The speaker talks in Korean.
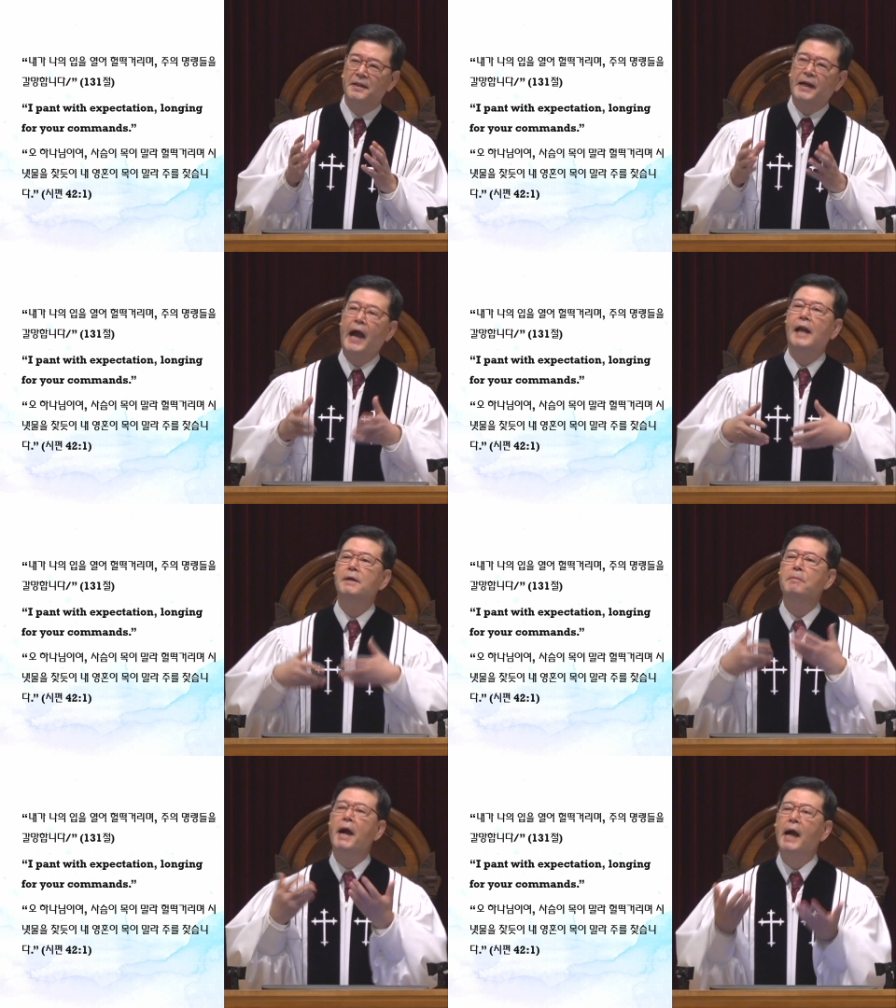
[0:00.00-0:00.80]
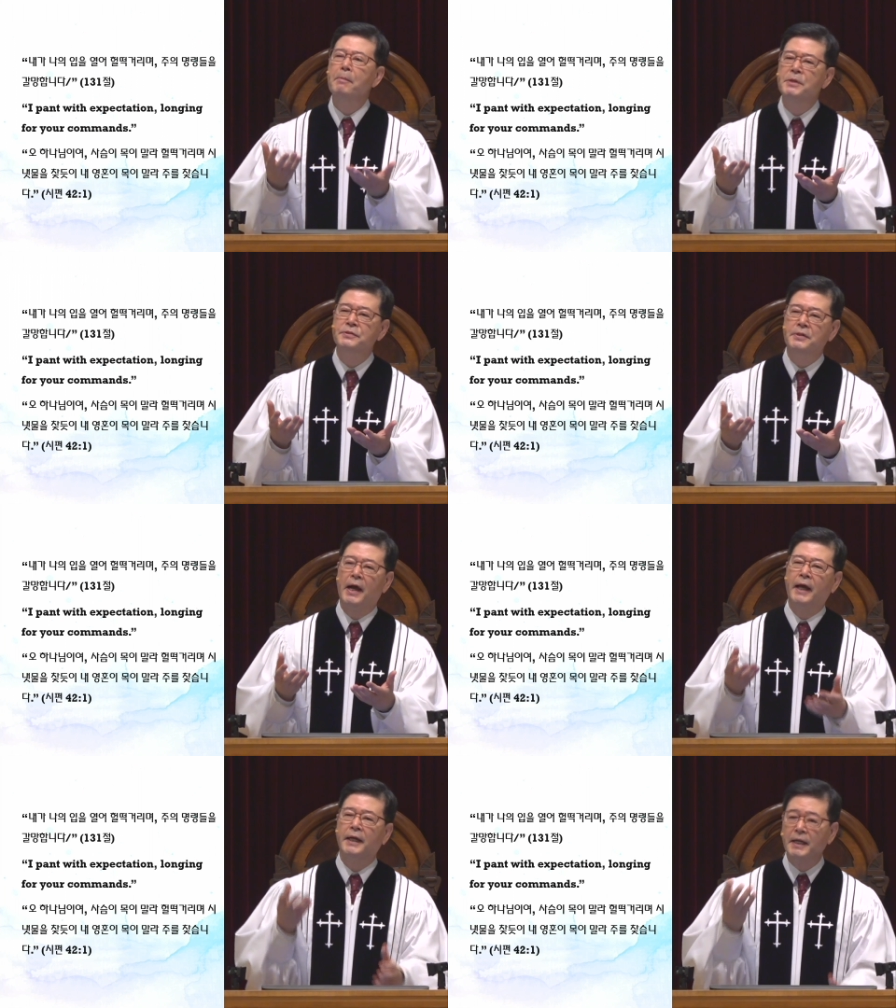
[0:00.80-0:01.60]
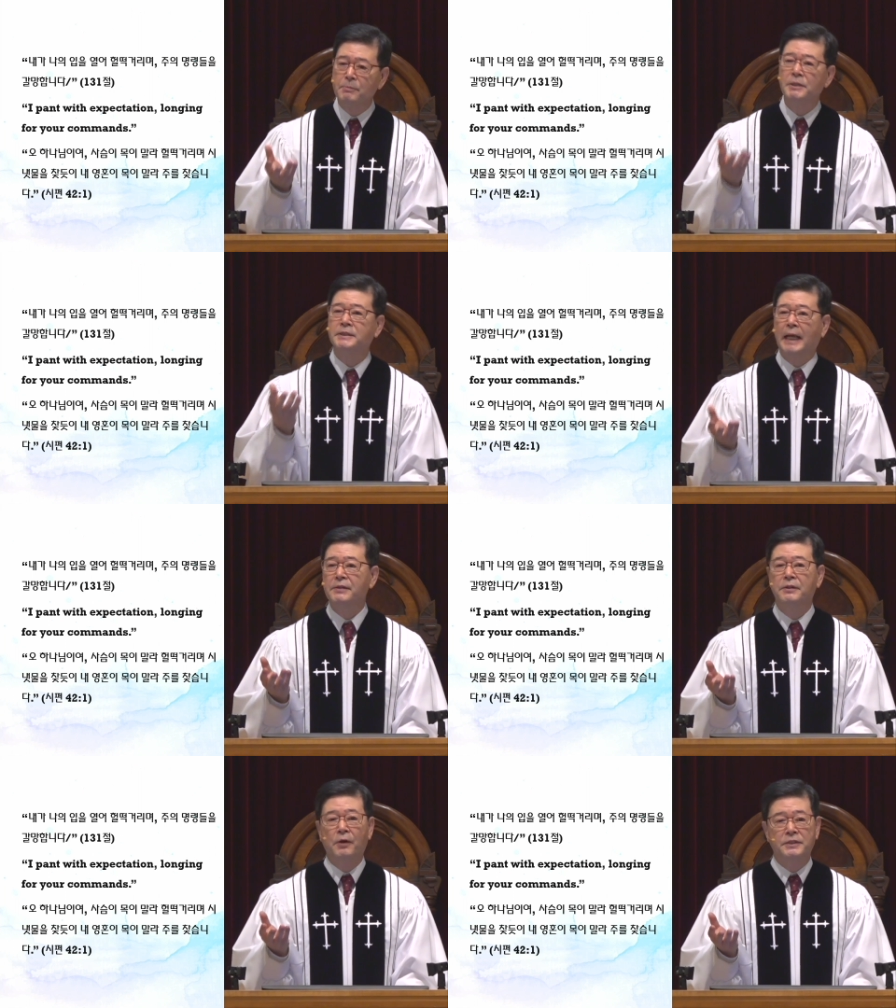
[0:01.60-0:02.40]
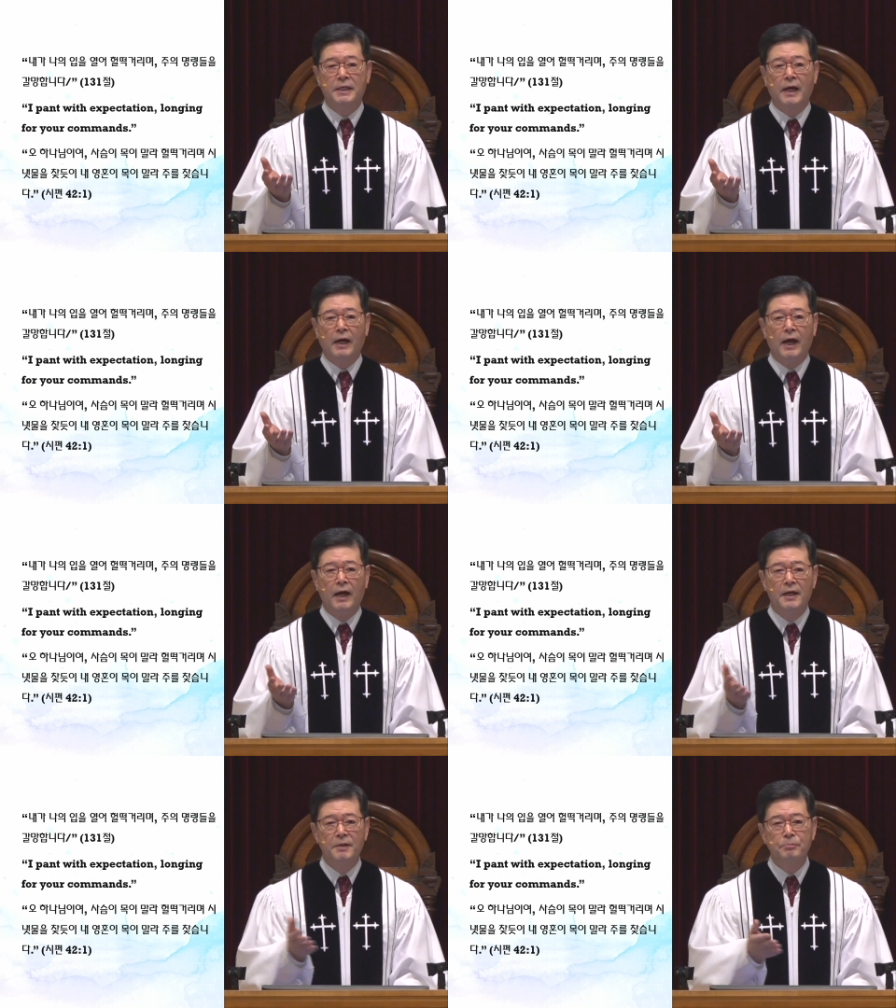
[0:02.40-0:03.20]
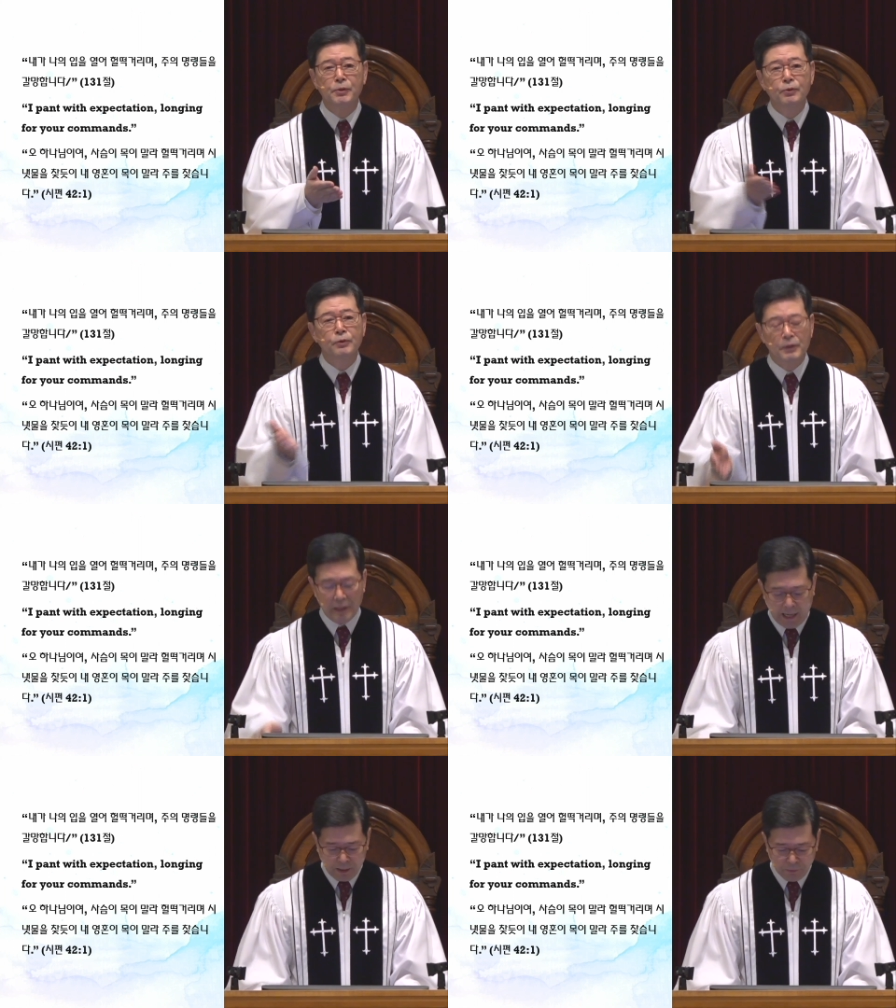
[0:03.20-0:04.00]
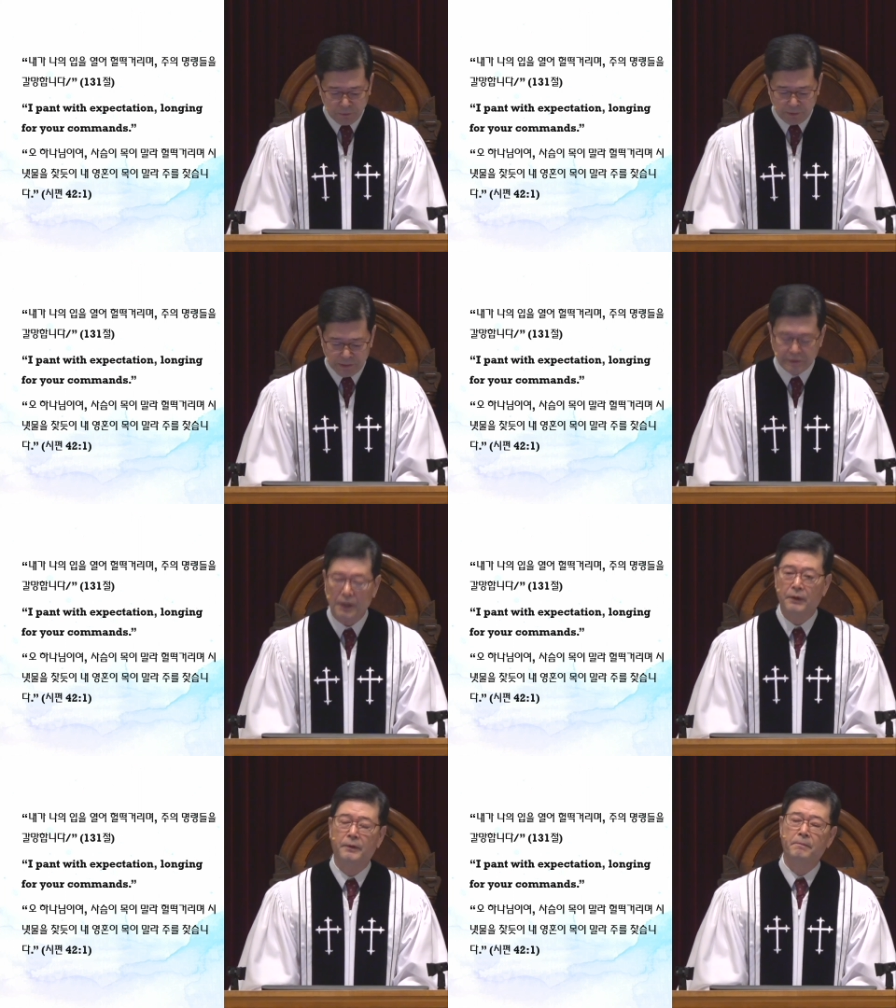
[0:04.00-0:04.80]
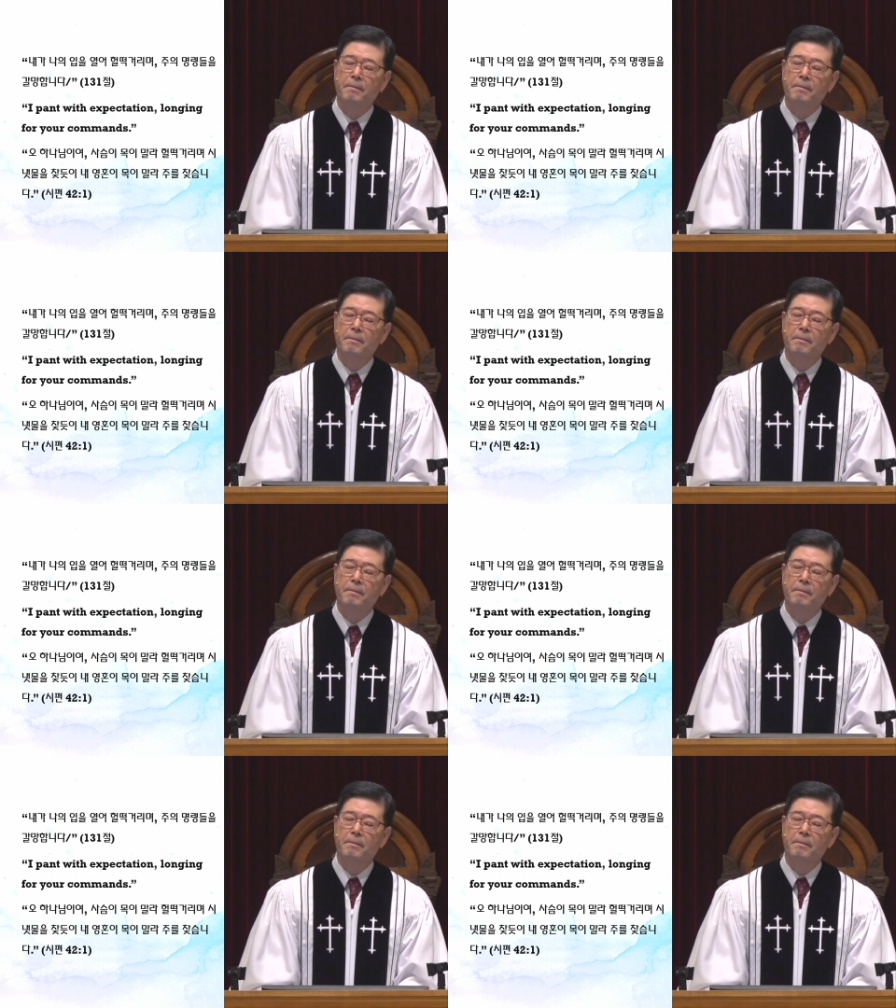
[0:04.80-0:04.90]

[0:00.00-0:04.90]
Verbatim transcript: 갈망하면서 하나님을 찾는 것에다가 비유를 하고 있어요.